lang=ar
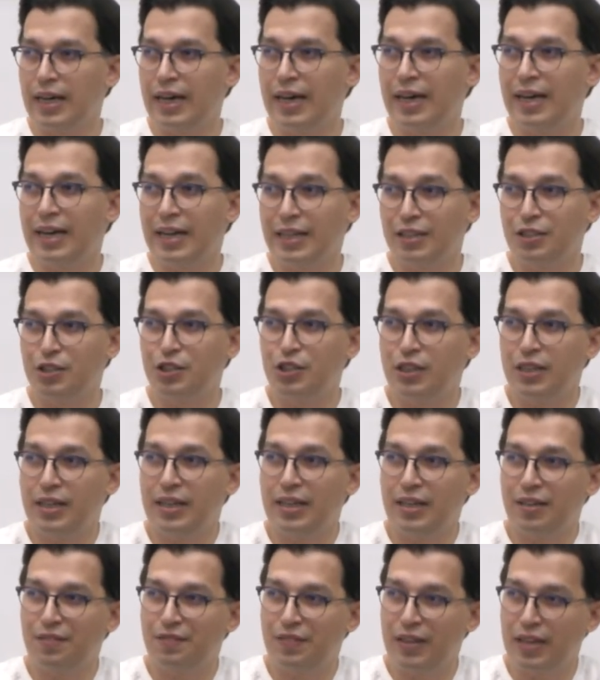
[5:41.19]
اعراض
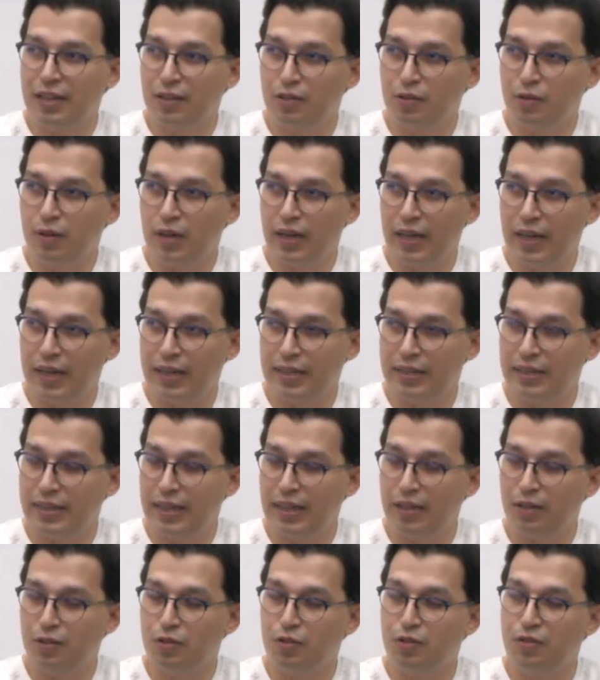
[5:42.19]
شكينا في عنده اعراض
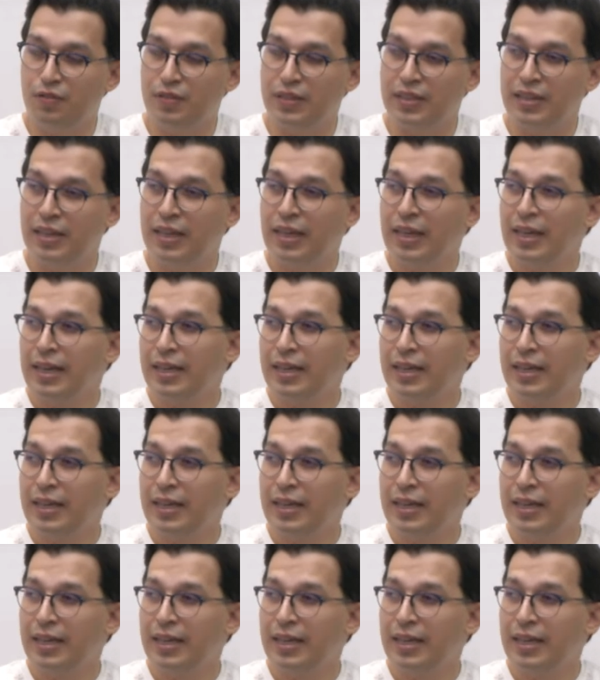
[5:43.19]
تاع الكوفيد